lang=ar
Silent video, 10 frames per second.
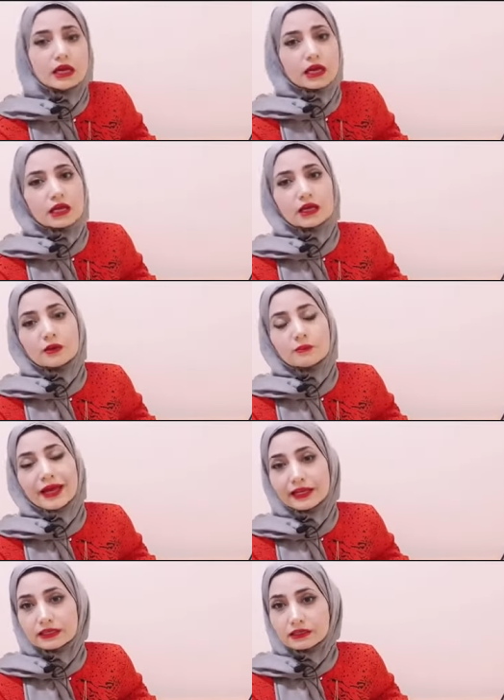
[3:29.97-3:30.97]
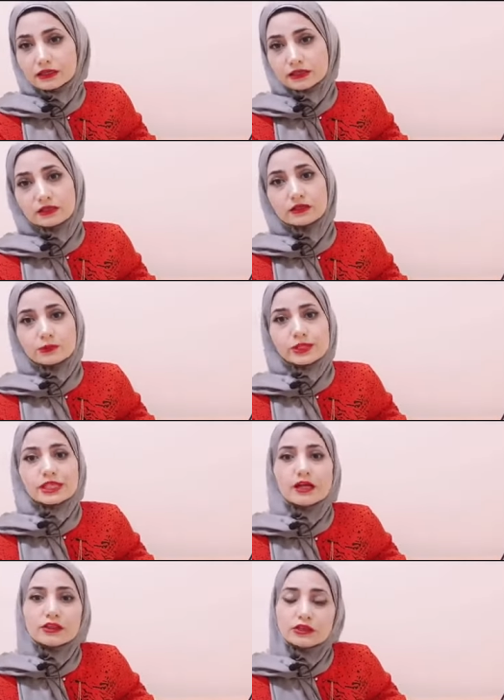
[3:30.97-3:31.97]
آه، ما حينكسر بس
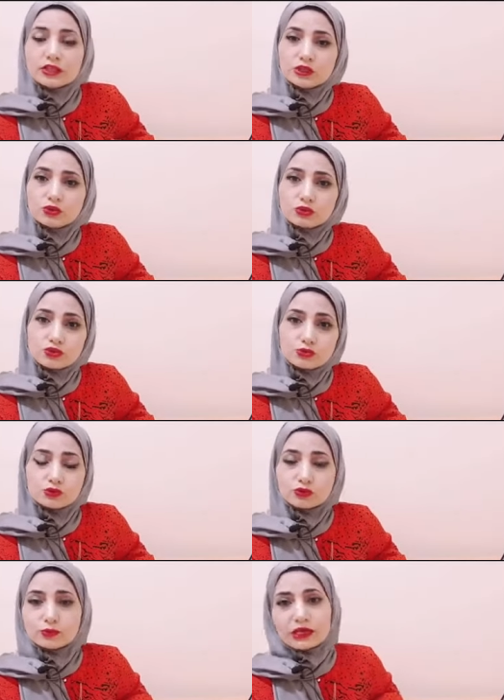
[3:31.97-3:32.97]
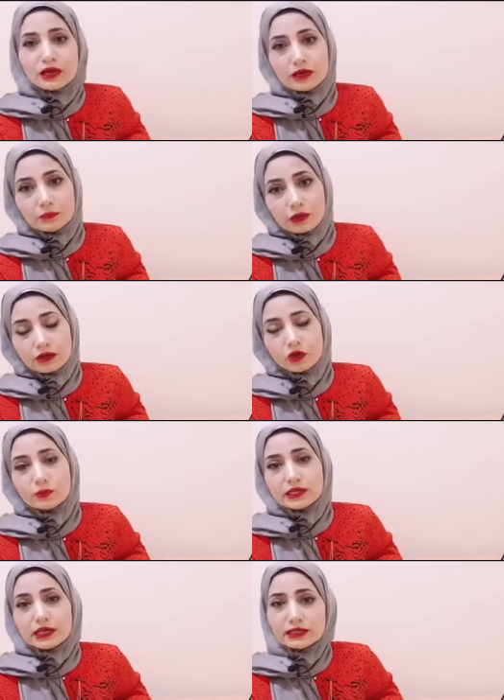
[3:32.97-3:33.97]
هذا اللي انتو جبتوه من هاي الماركة
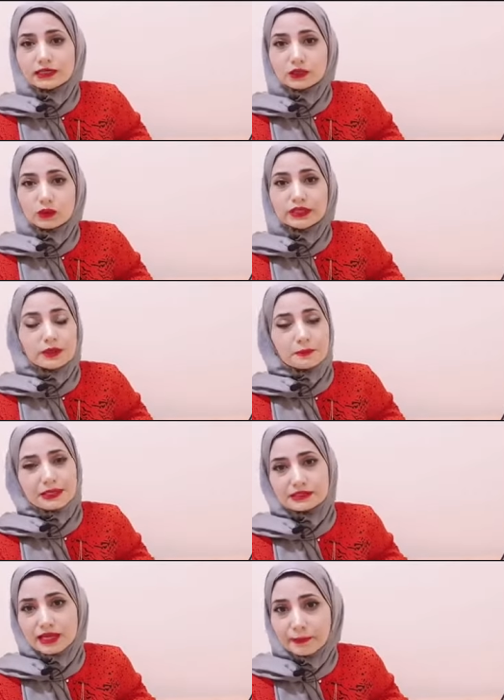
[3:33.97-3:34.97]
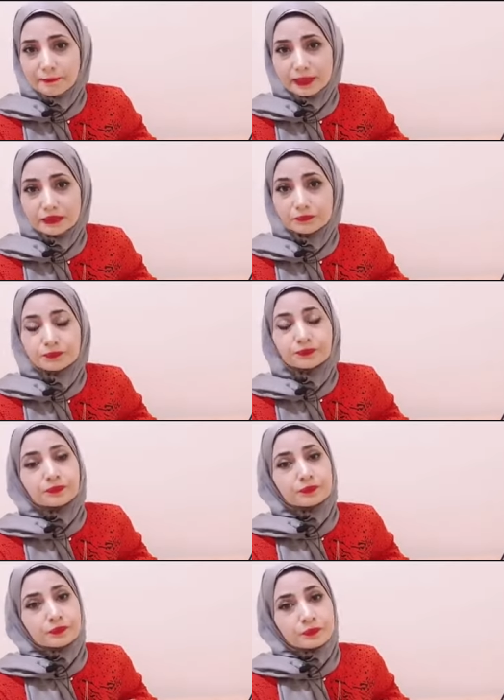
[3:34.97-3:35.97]
ومن هاي النوعية ما يتحمل
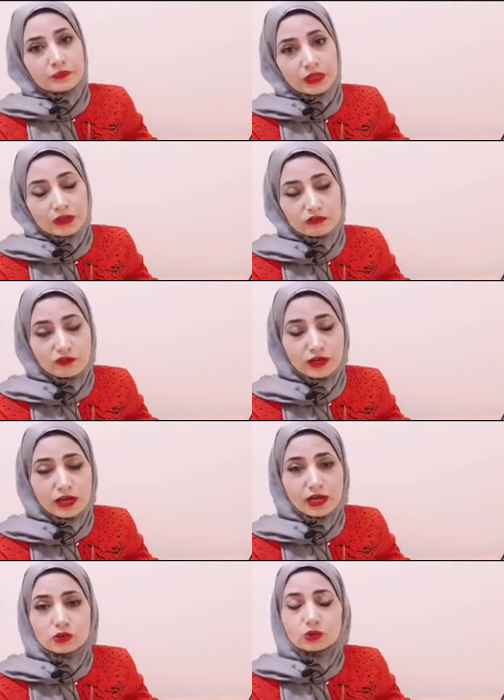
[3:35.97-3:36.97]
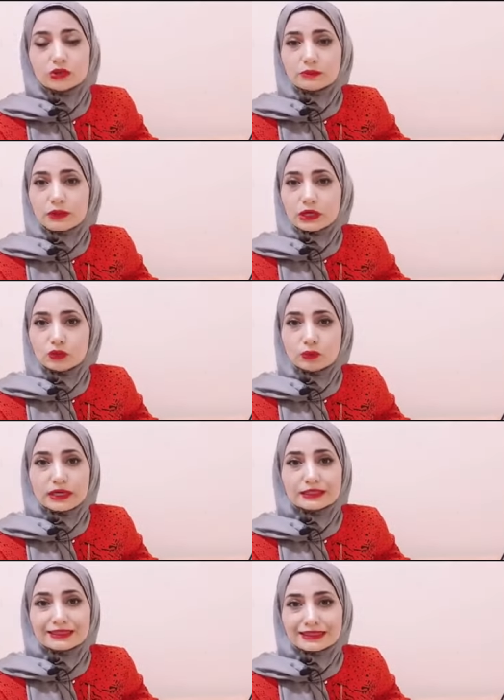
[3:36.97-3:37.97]
فحتكون
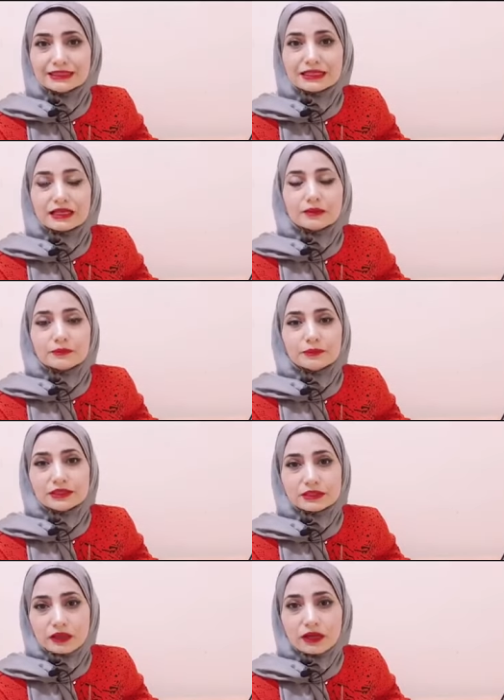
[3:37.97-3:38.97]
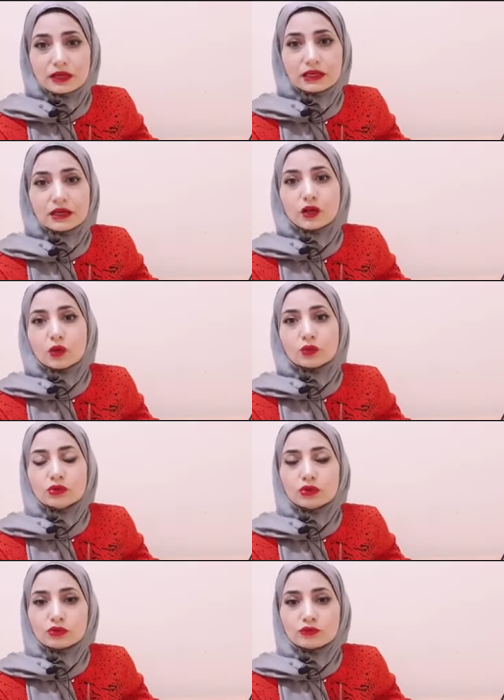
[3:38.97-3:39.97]
المعلومات عنده بدراية
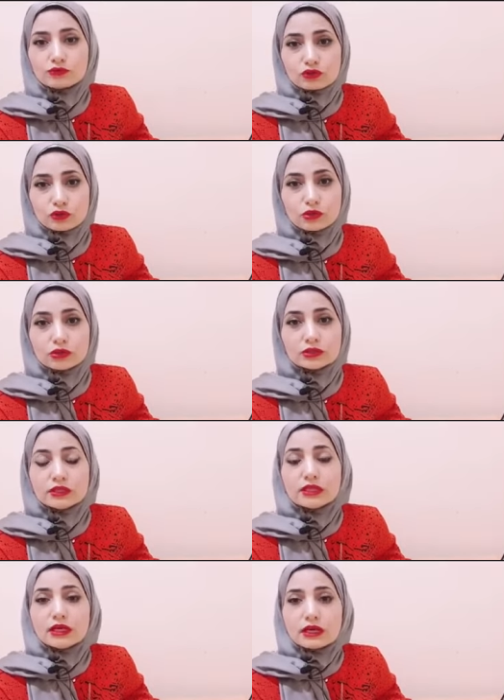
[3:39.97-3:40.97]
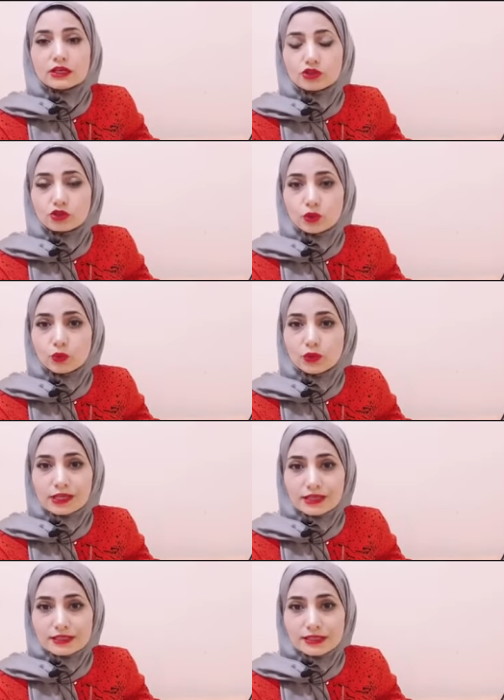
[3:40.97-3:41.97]
ويعرف شلون شنو هو
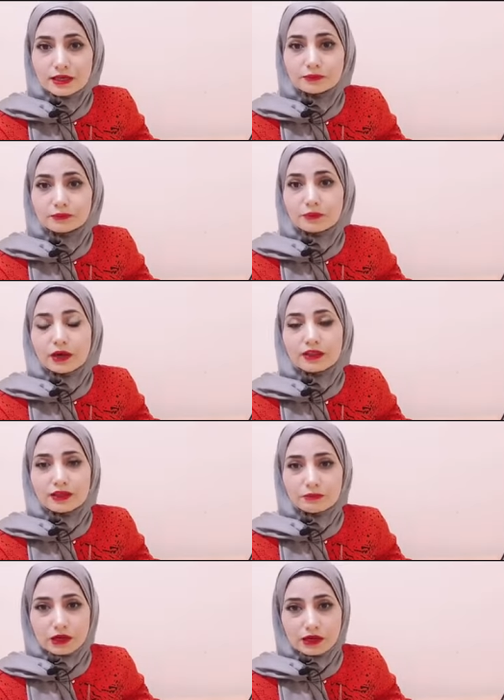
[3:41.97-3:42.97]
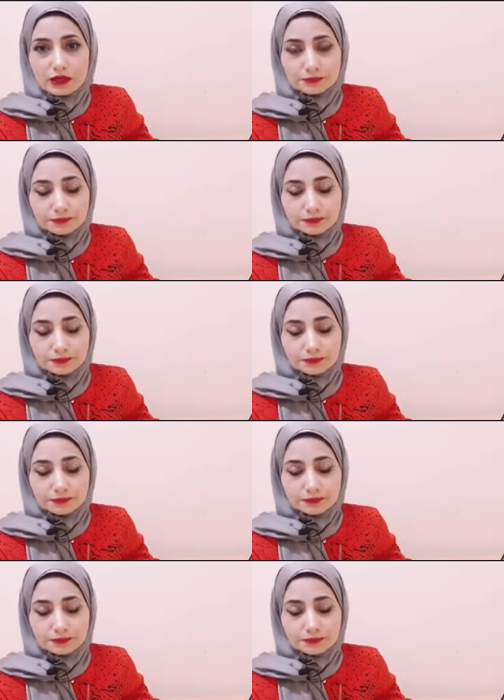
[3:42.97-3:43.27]
الأنسب بهذا المكان